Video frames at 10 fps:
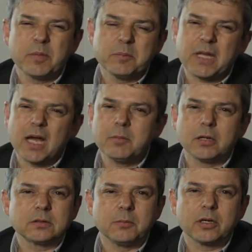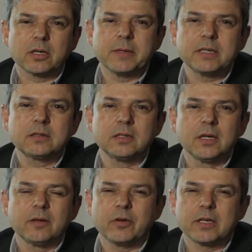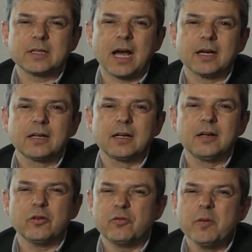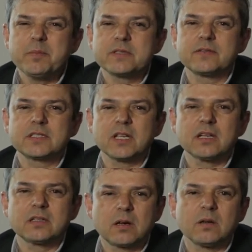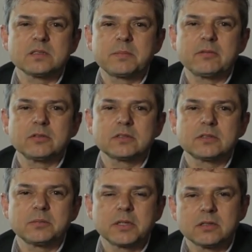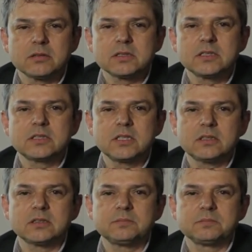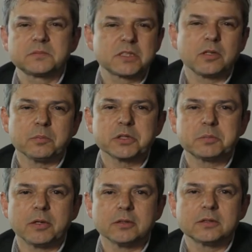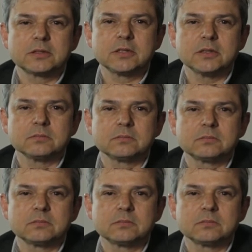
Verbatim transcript: Beim Timeout mache ich mit, wo ich denke, auf etwas zu verzichten, ganz bewusst über eine gewisse Zeit. Das könnte spannend sein.